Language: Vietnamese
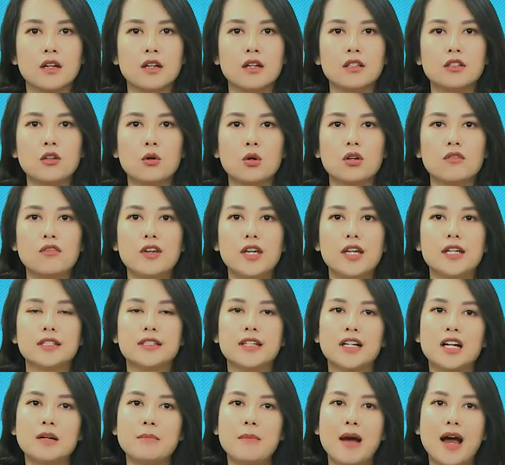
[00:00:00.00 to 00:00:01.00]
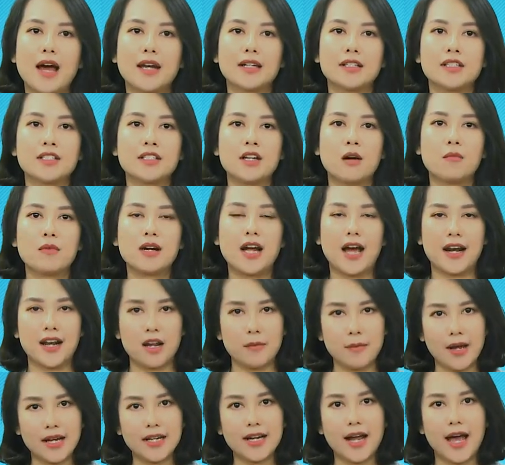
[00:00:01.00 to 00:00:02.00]
Thưa quý vị, thưa các bạn, trong cả
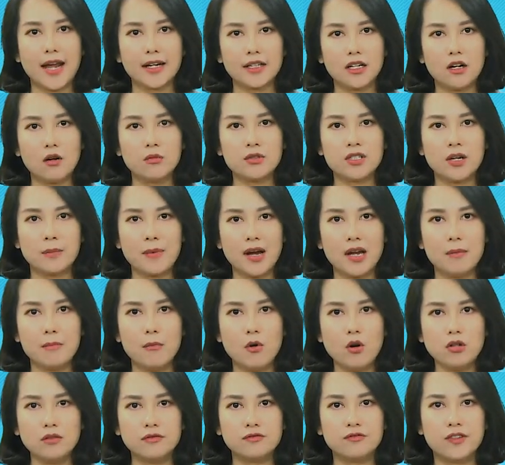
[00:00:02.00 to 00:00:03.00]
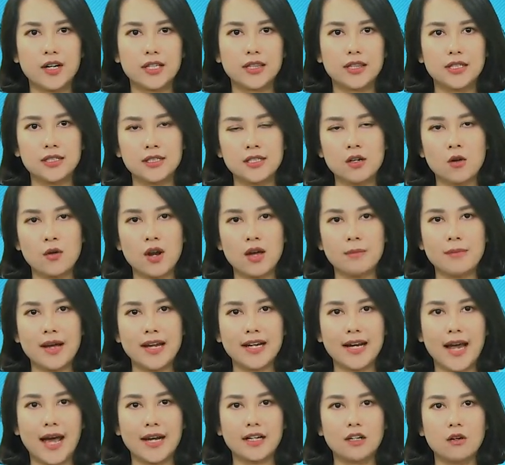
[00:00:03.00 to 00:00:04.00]
năm 2021 và từ đầu năm
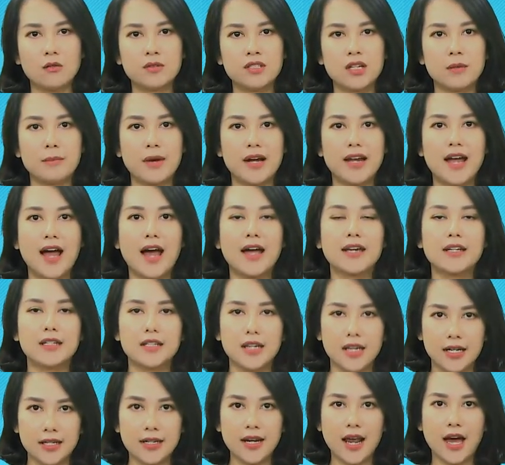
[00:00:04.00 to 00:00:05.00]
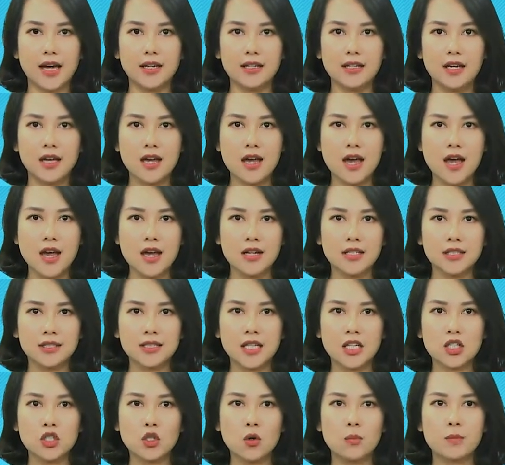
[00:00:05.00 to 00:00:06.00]
2022 đến nay,
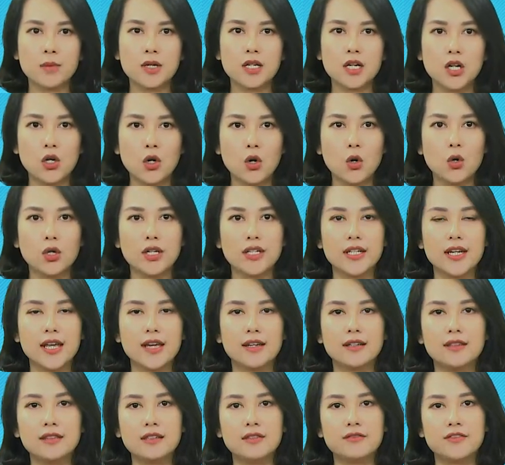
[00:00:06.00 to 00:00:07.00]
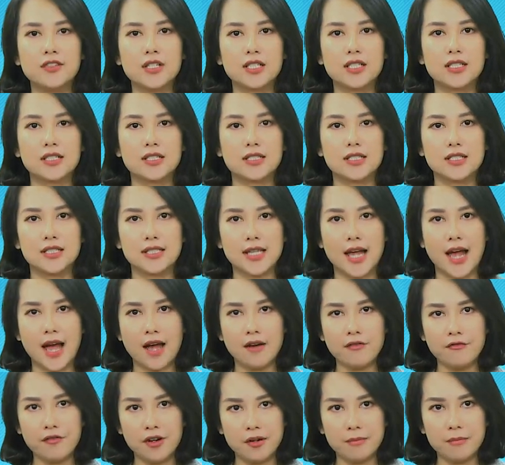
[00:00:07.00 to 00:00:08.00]
tận dụng cơ hội đến từ việc
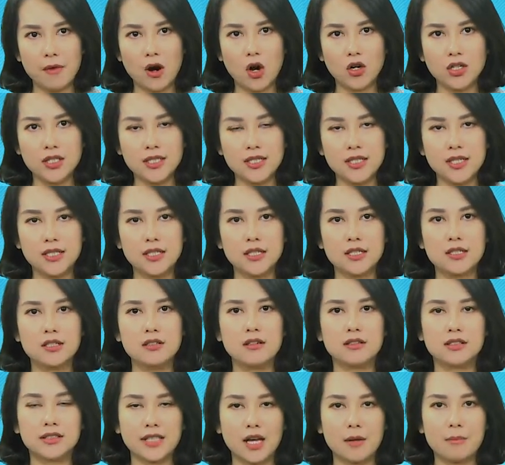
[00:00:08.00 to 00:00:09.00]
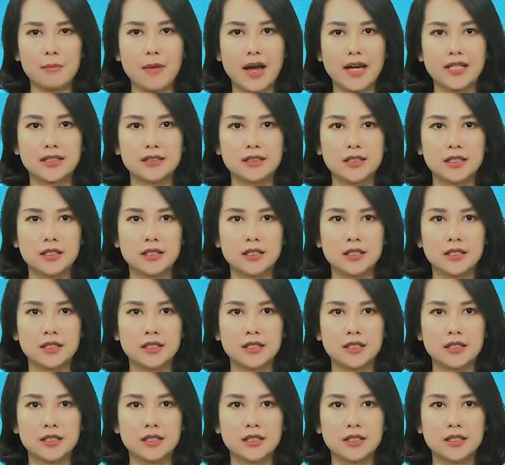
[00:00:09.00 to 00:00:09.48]
giá phân bón trên thị trường tăng mạnh,